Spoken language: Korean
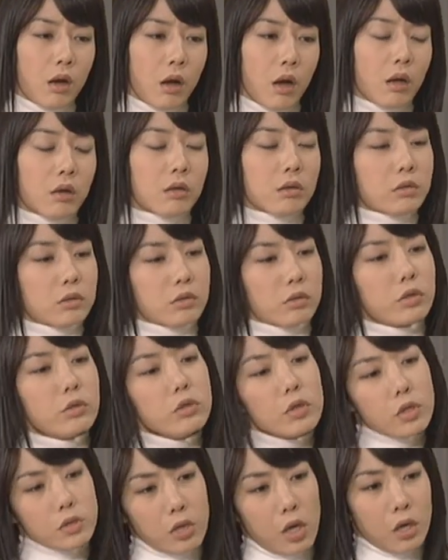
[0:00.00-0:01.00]
아,
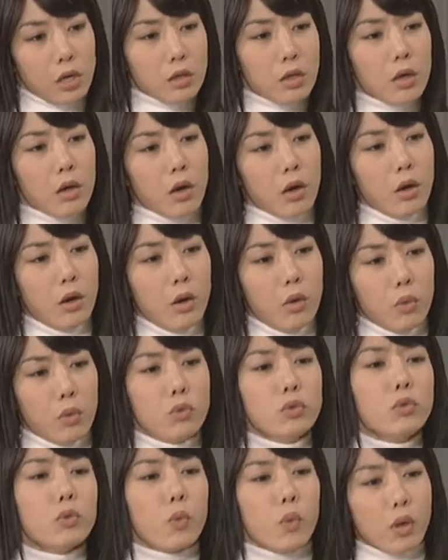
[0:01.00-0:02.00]
그런데 잘하다가
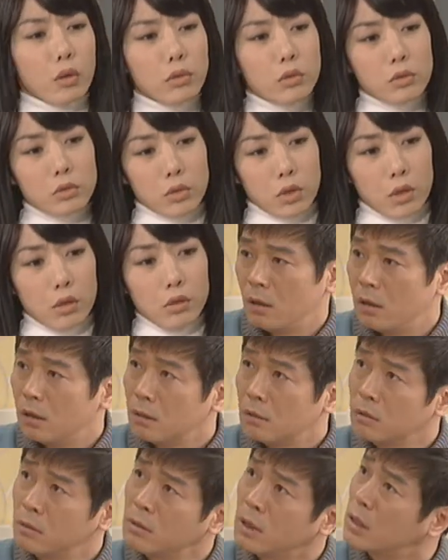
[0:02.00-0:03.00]
오늘 왜 그러냐?
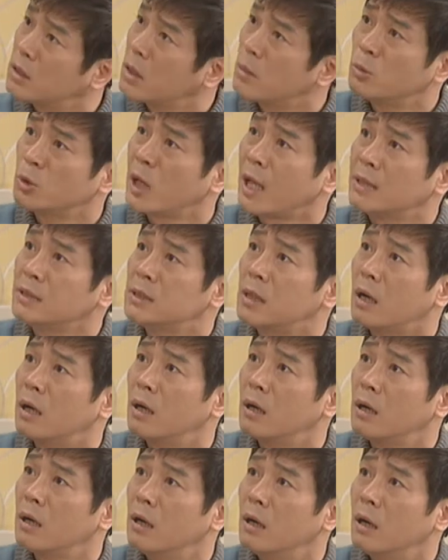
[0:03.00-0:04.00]
그거 내 잘못
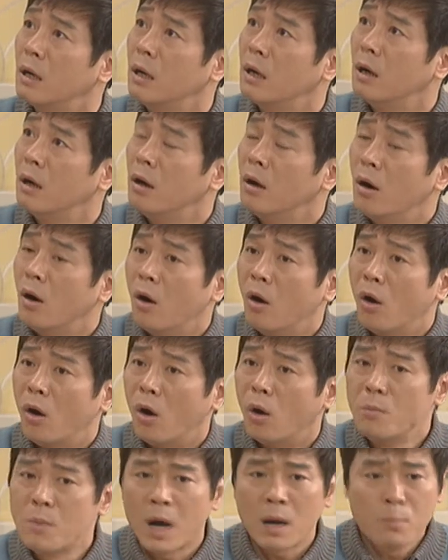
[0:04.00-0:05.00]
아니다.
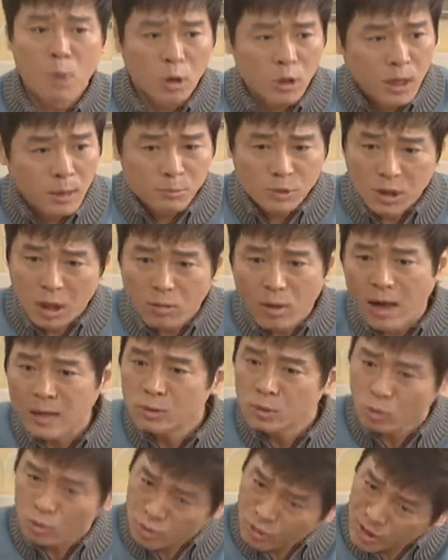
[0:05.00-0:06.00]
엄마가 머리 감는다고 한
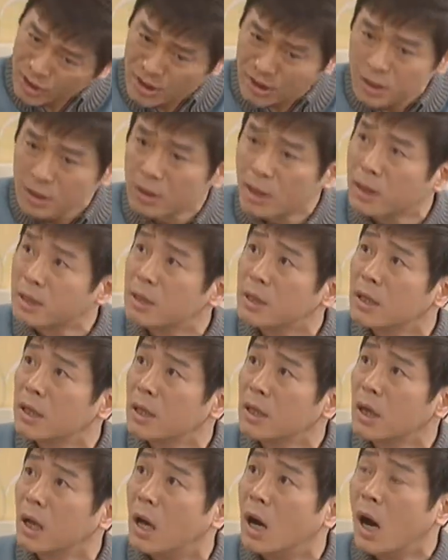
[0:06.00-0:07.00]
손으로
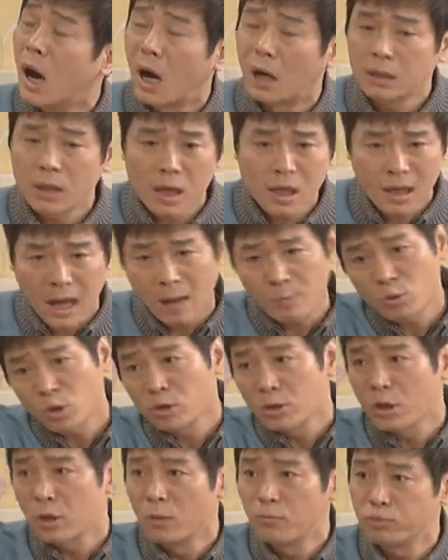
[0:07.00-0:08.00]
낑낑대길래 아 내가
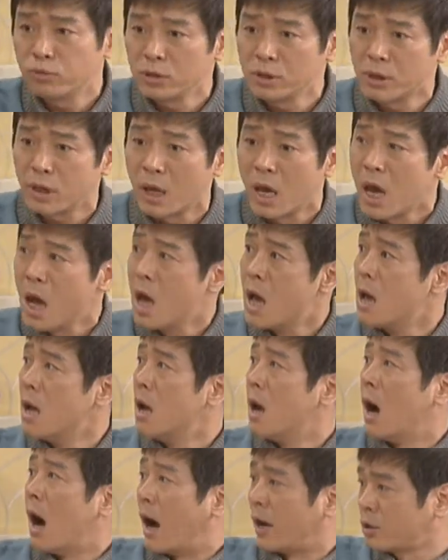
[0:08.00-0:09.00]
감겨드린 것 뿐인데
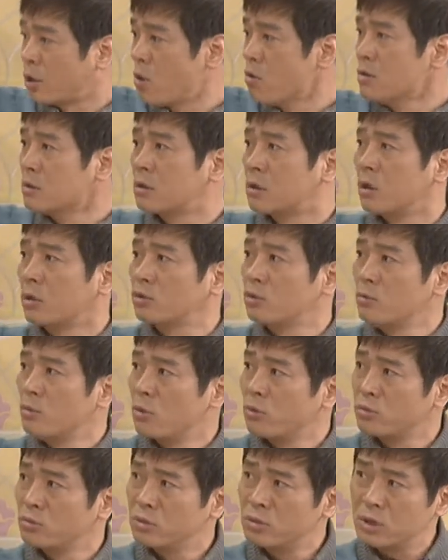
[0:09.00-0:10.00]
아 형은 그것도
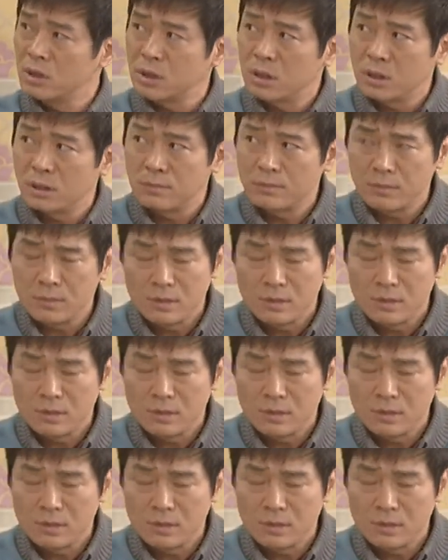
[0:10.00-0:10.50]
모르고 참.